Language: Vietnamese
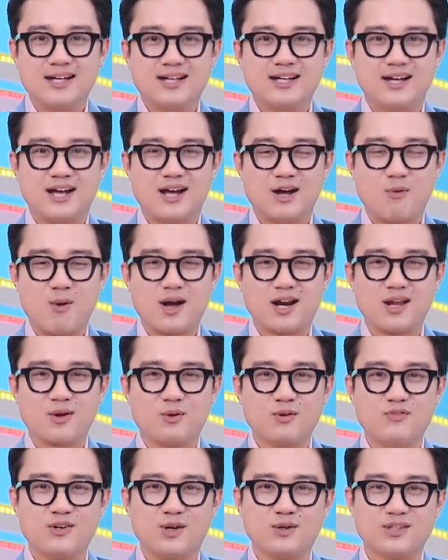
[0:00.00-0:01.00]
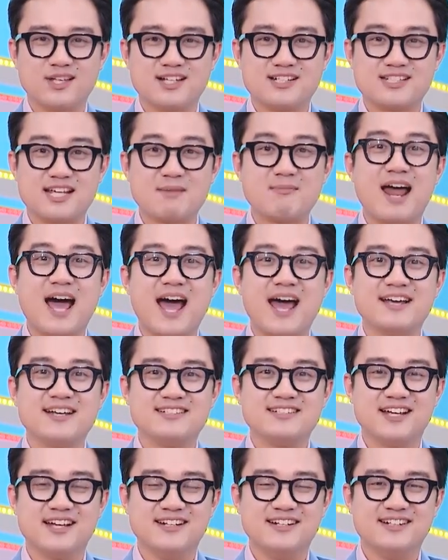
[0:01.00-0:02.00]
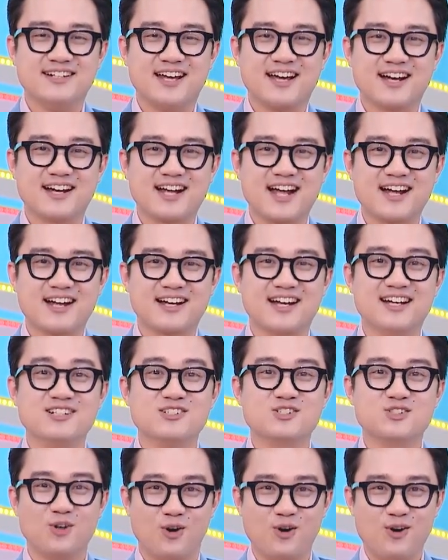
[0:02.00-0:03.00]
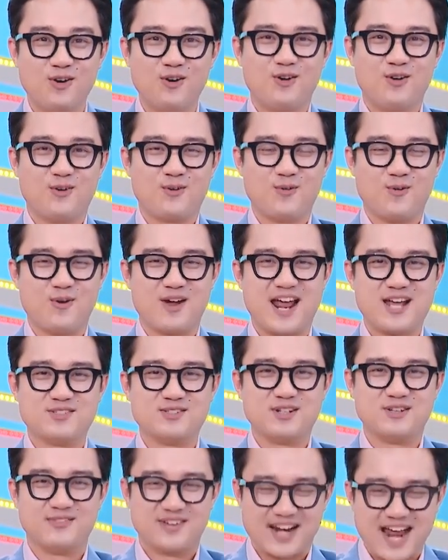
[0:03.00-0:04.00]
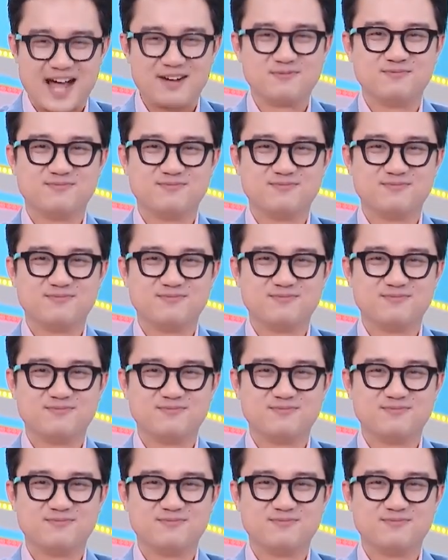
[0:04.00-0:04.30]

à, hoặc là quý vị có thể xem lại trên các kênh số của đài truyền hình.